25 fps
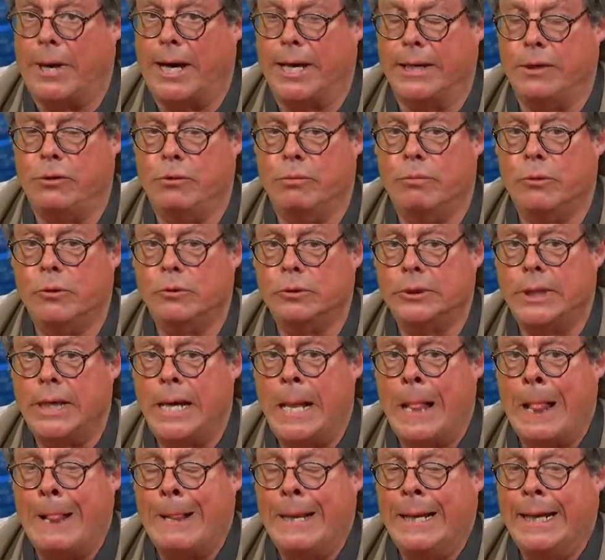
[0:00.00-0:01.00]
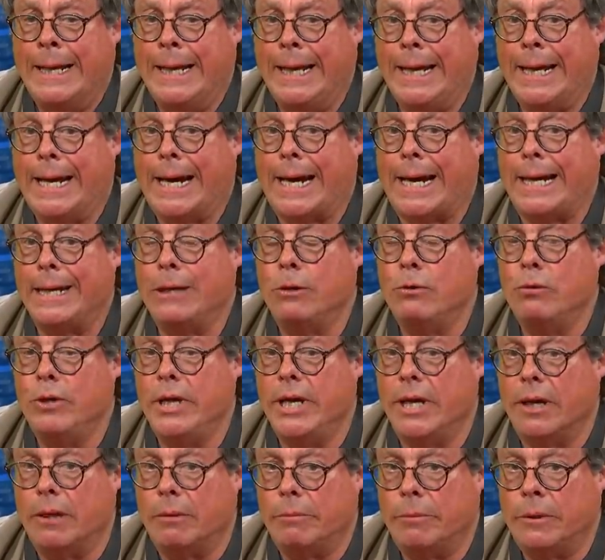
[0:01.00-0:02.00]
emparée du monde, et
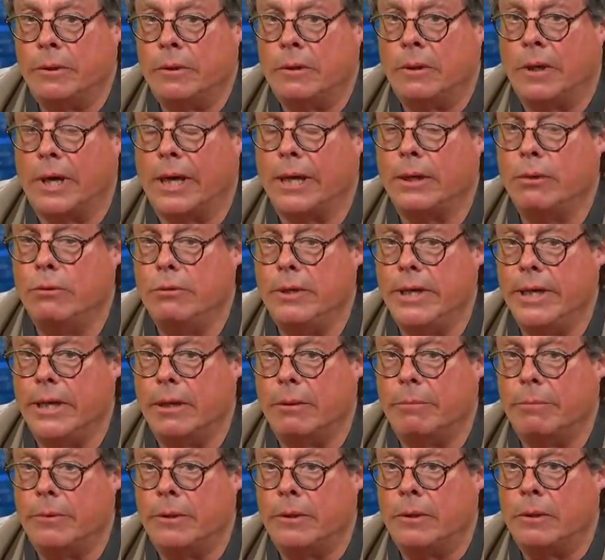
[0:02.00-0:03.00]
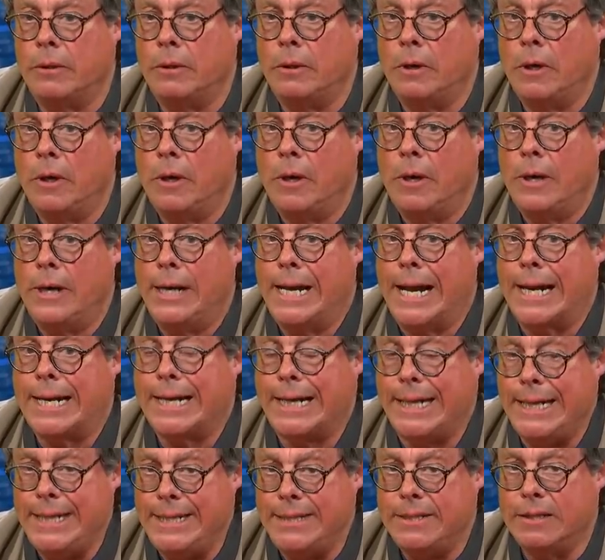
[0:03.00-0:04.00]
régulièrement, régulièrement, la
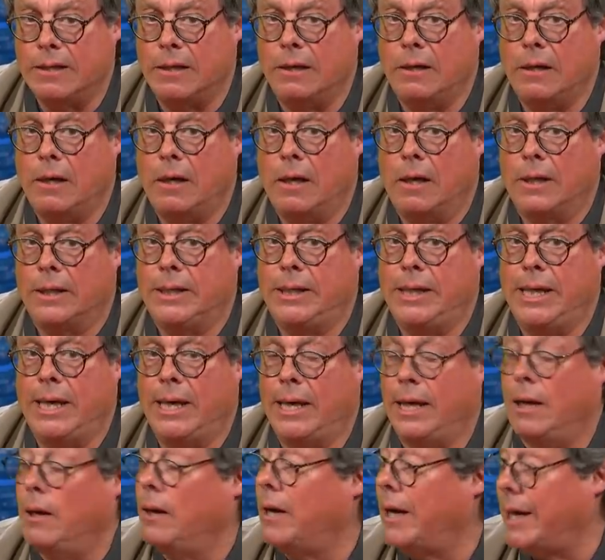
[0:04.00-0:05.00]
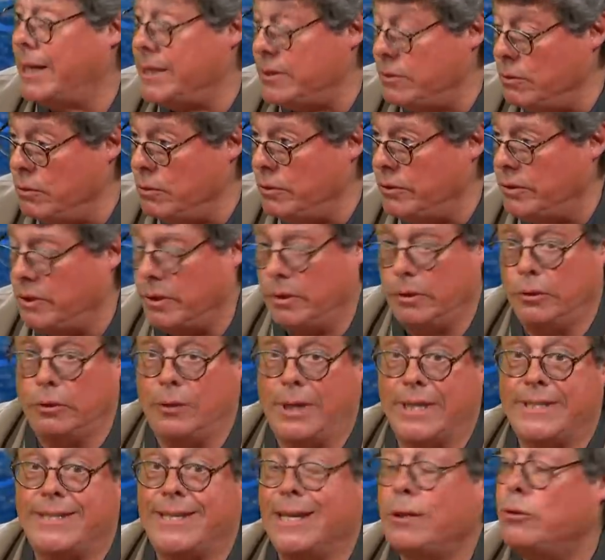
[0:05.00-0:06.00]
crise qui est, résulte
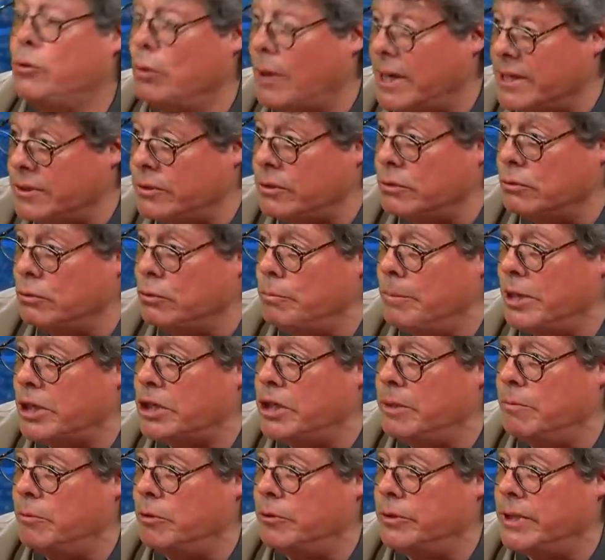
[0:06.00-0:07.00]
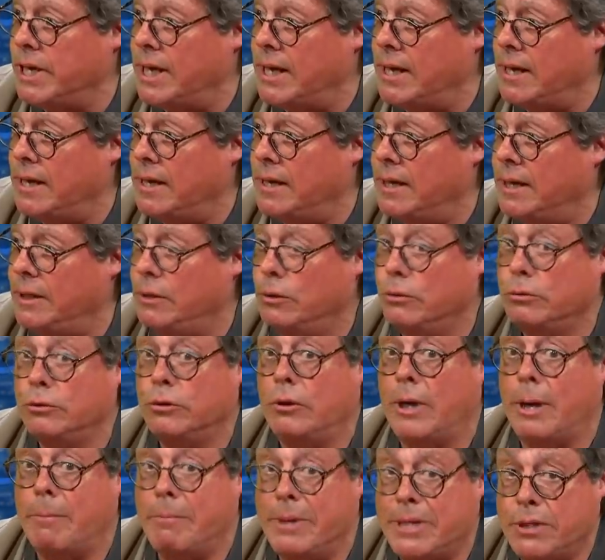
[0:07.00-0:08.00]
de la saturation du marché mondial et donc
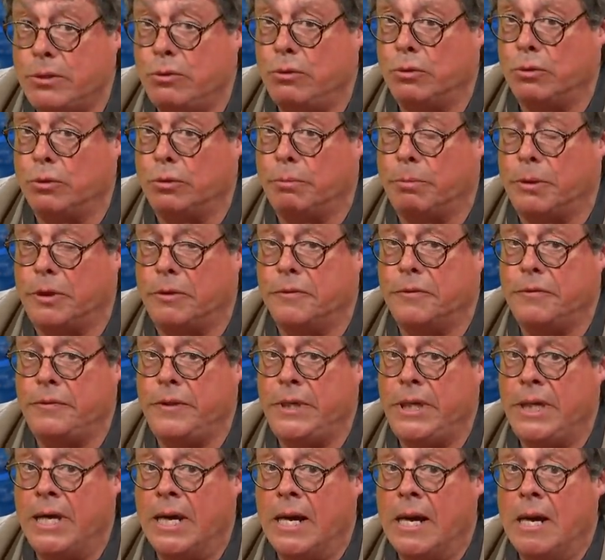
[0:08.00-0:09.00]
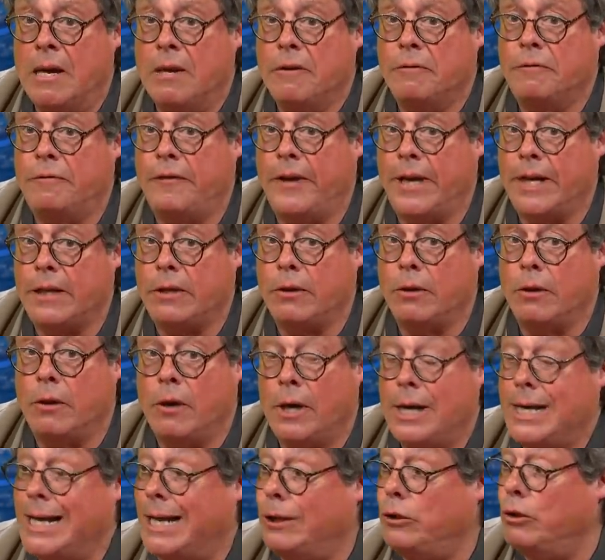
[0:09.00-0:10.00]
de la baisse du taux de profit fait
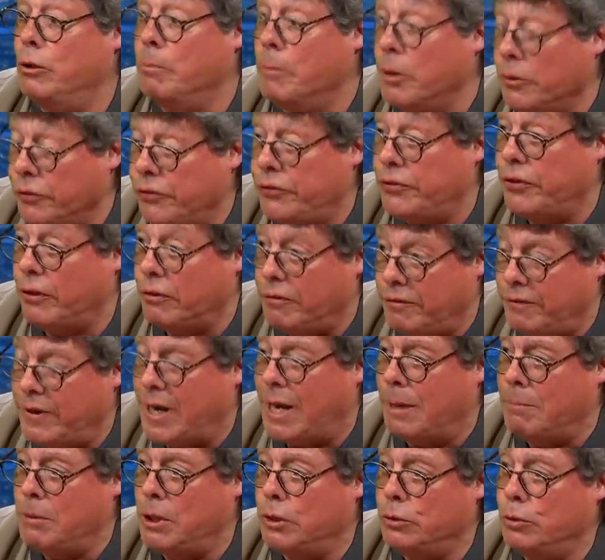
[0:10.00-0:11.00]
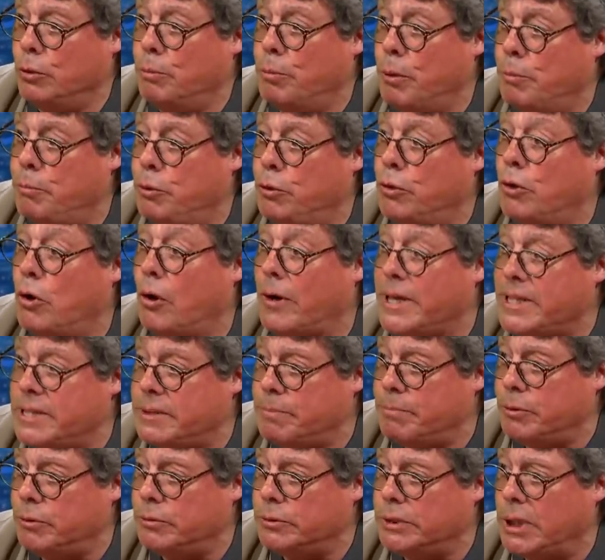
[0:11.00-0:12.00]
que la demande solvable ne peut plus
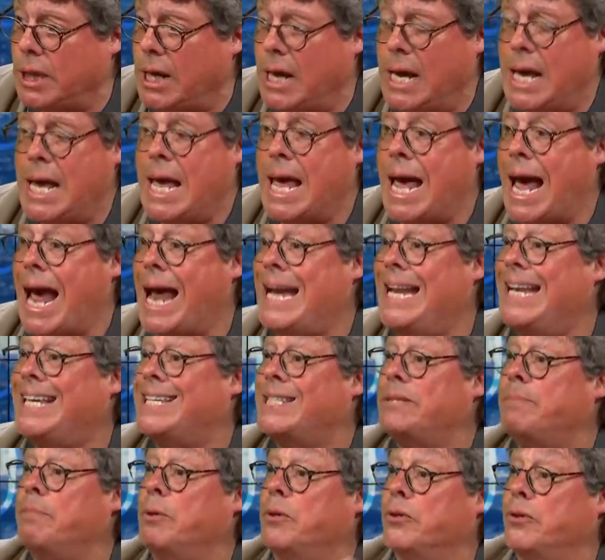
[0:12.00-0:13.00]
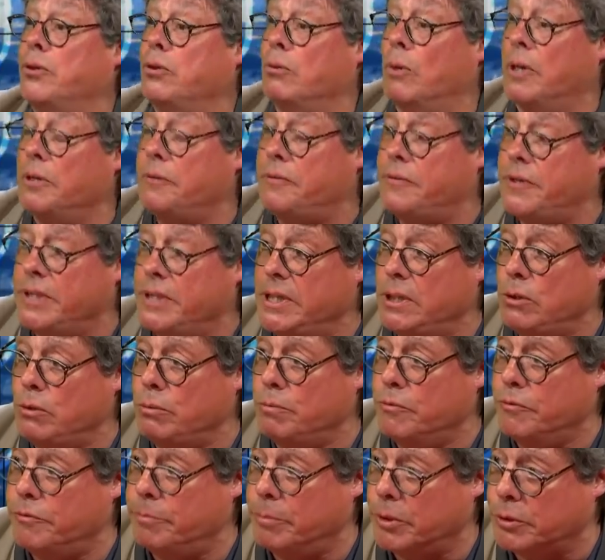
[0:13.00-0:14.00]
correspondre à l'expansion infinie
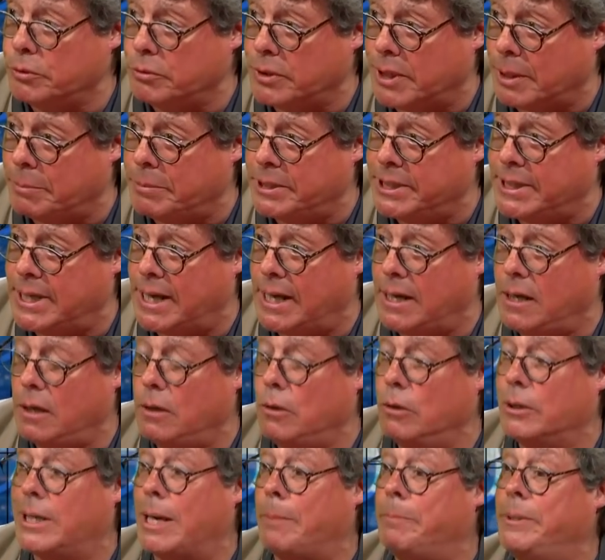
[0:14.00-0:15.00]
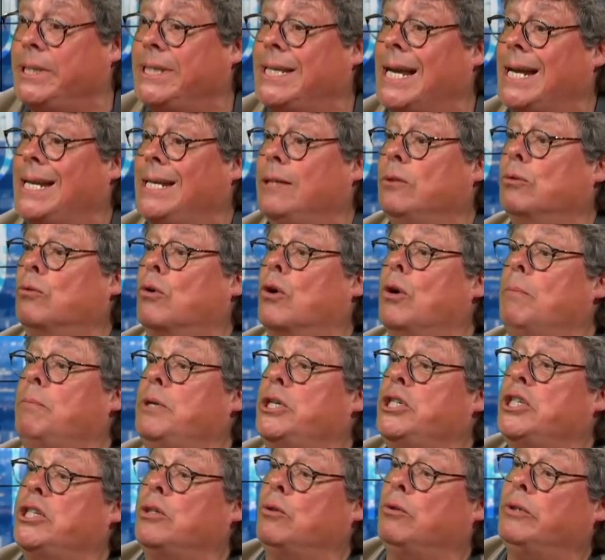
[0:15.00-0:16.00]
du mouvement du capital. Le capital est donc
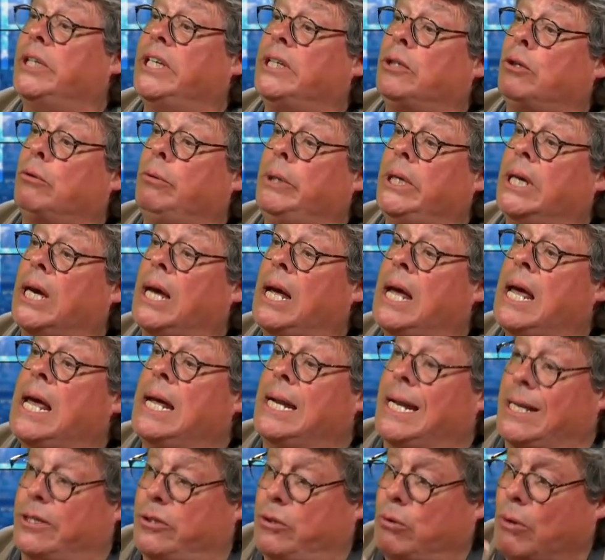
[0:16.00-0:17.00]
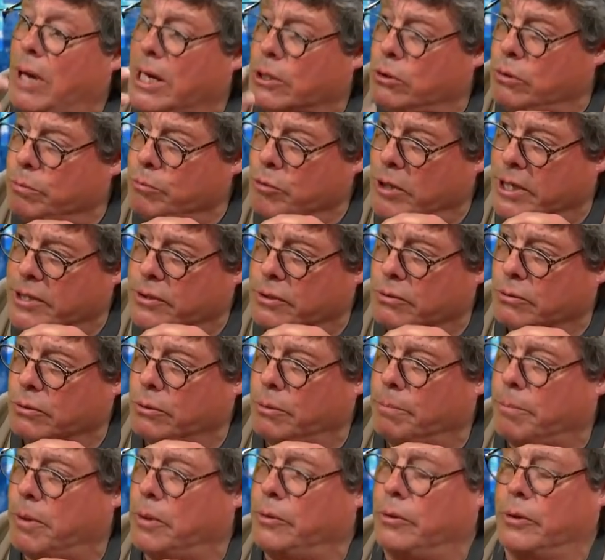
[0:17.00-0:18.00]
obligé de détruire la suraccumulation
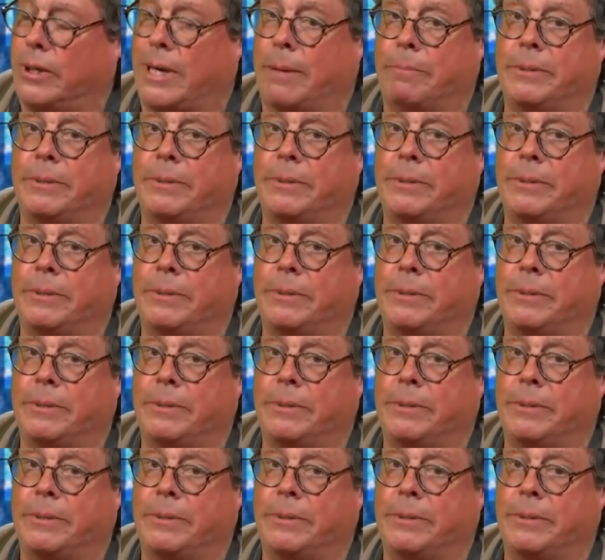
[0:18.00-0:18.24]
de, de